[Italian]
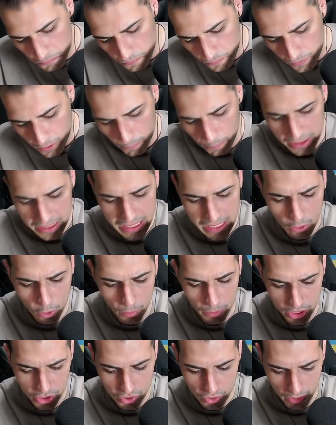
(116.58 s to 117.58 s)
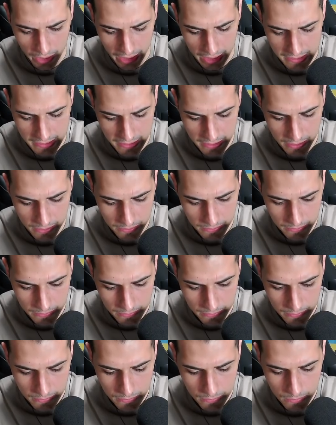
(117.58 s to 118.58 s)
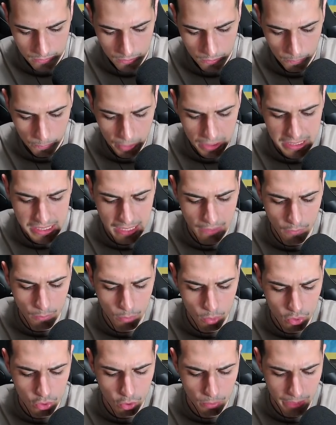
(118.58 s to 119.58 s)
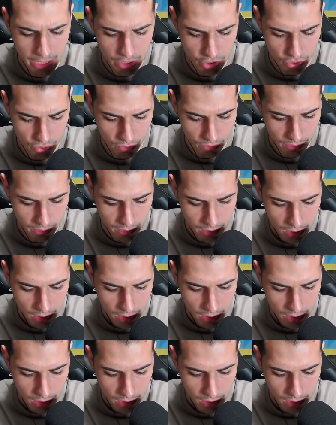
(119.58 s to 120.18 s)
Pensavo peggio, ragazzi. Pensavo molto peggio.